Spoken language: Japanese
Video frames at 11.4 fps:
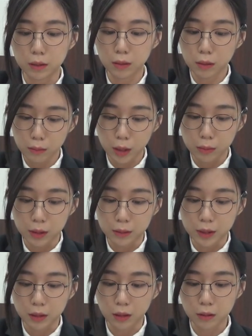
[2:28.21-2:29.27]
no my
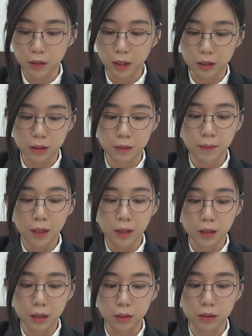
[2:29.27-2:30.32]
babies o God
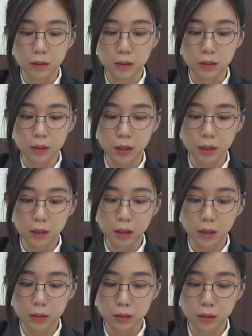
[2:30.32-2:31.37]
など女性
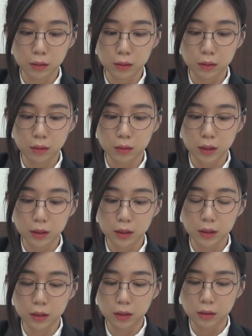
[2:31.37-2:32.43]
が想像妊
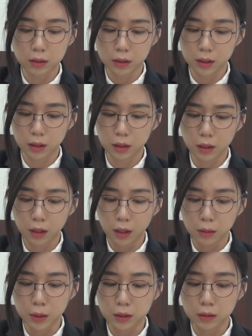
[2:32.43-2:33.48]
娠し
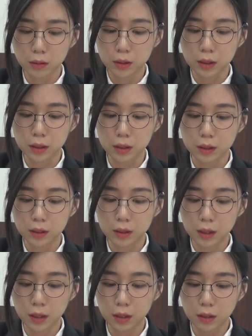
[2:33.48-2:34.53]
別の
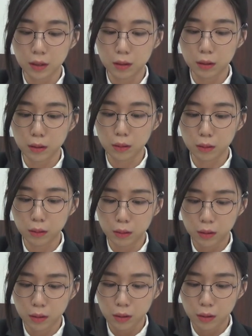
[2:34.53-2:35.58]
姿勢と
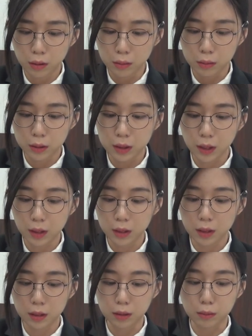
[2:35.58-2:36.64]
映され
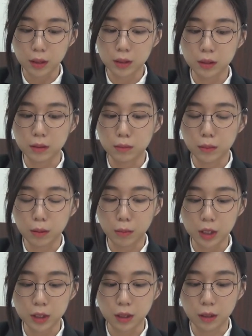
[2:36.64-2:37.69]
ていますい
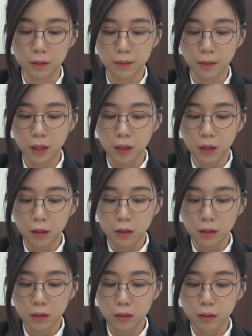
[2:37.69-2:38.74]
ました
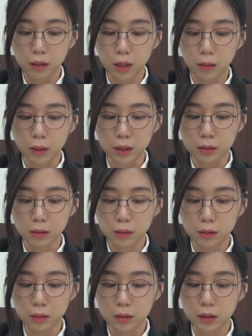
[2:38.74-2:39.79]
今回は
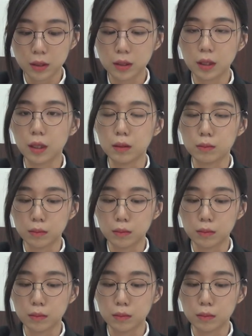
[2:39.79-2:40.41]
想像妊娠が